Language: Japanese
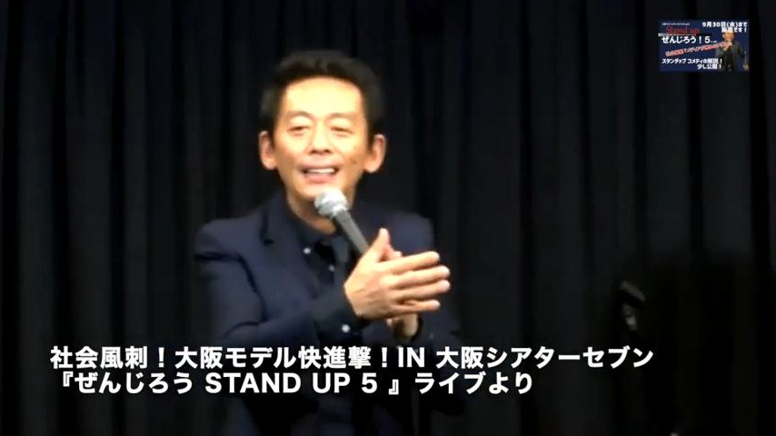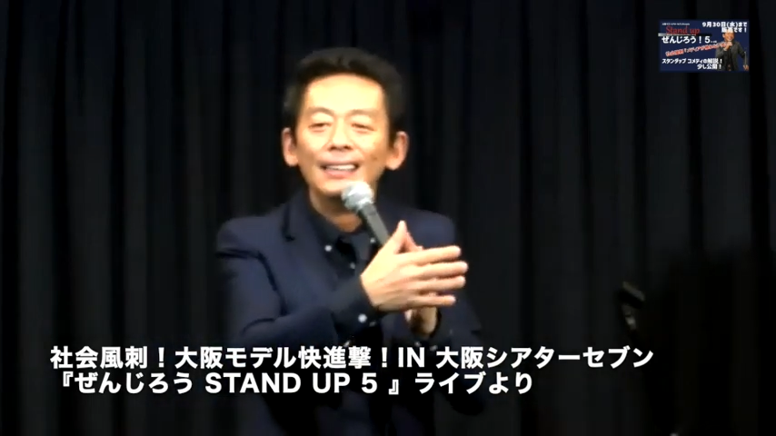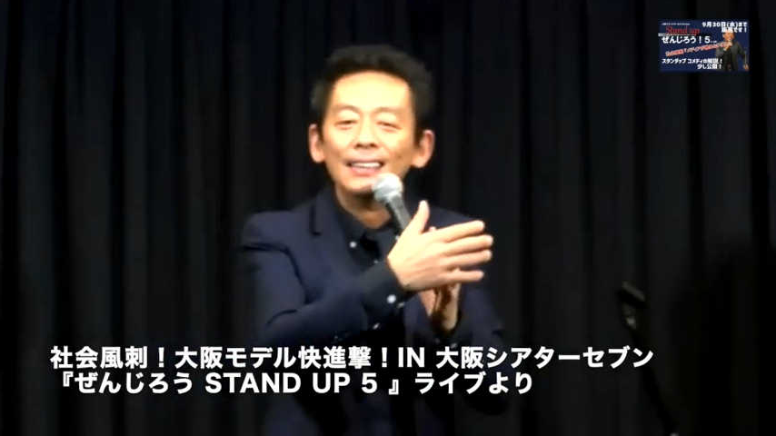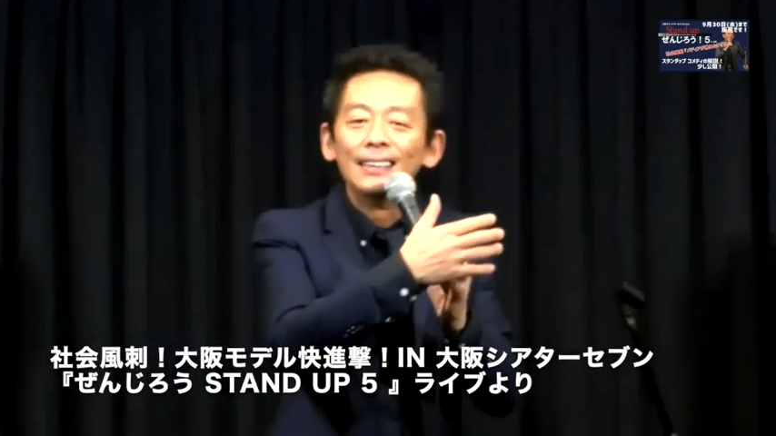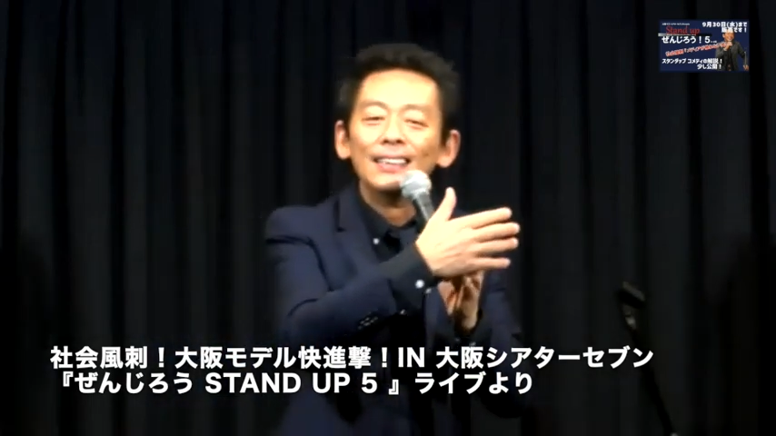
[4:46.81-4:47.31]

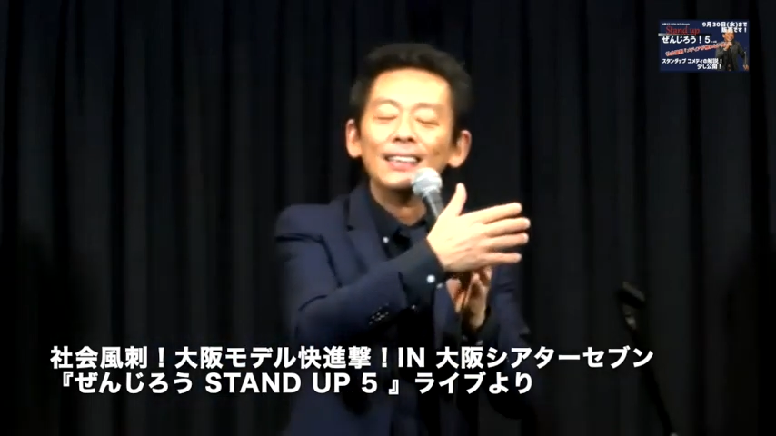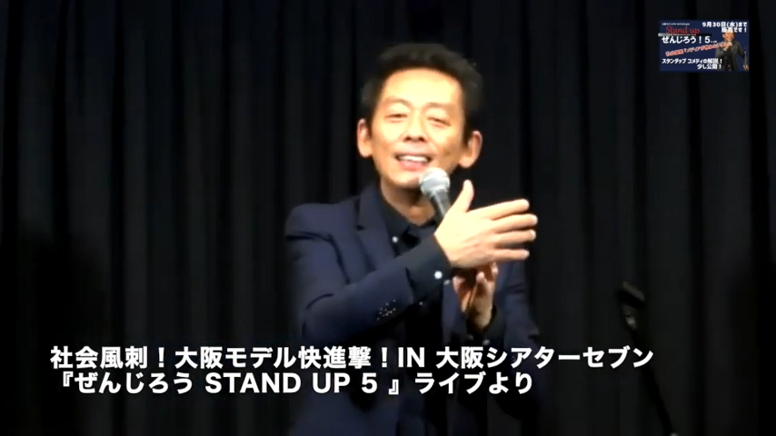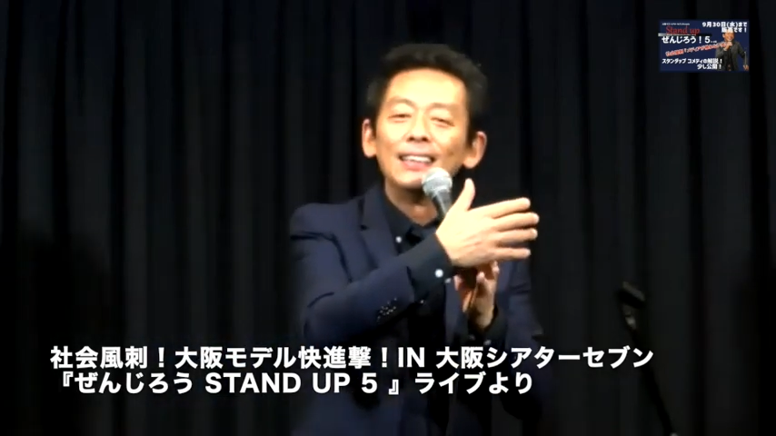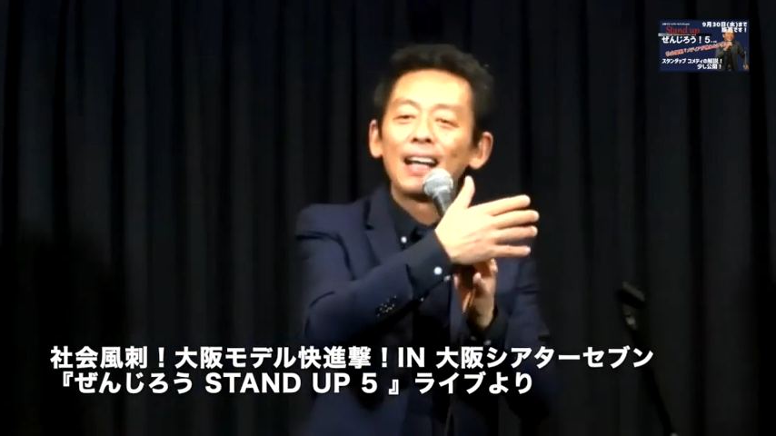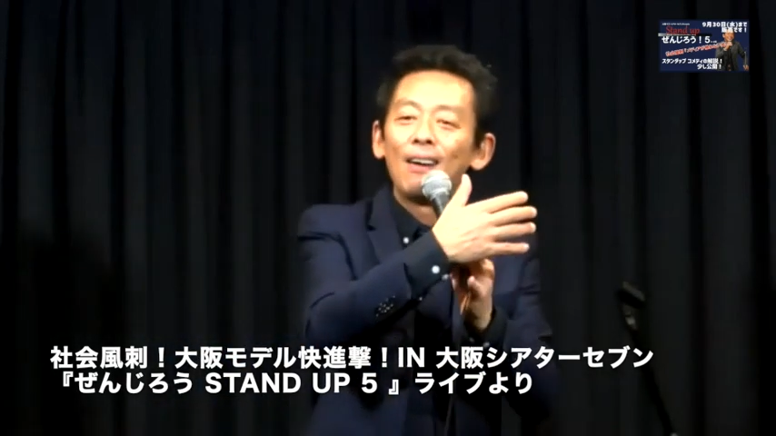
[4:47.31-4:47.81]

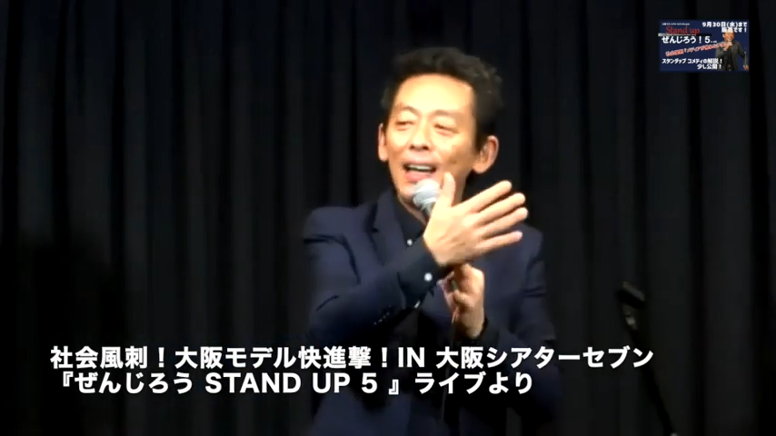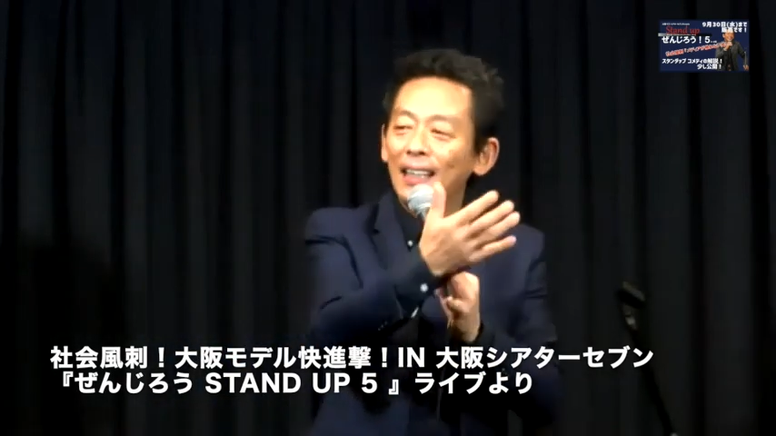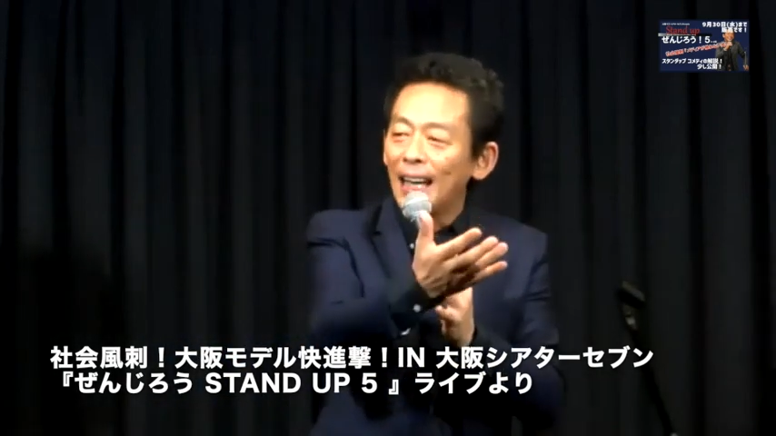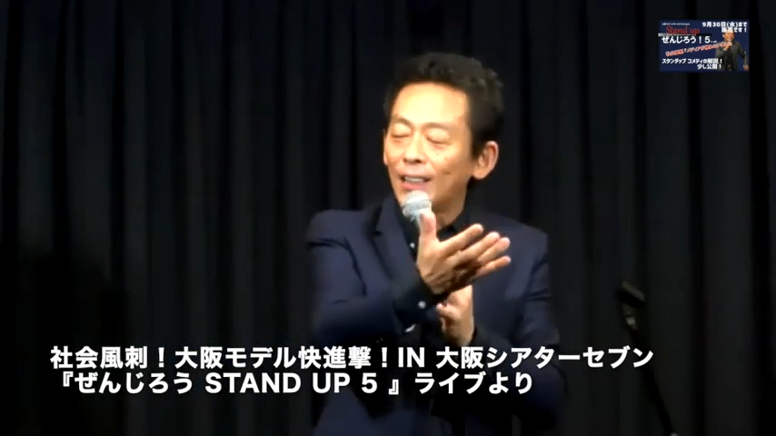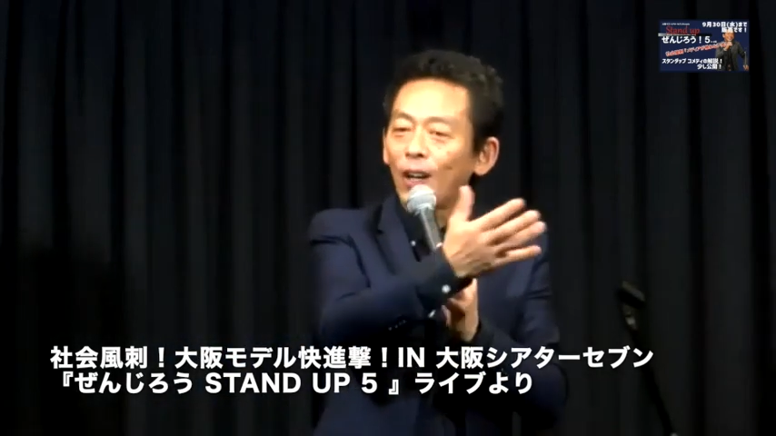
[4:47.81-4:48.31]
あ、可愛いな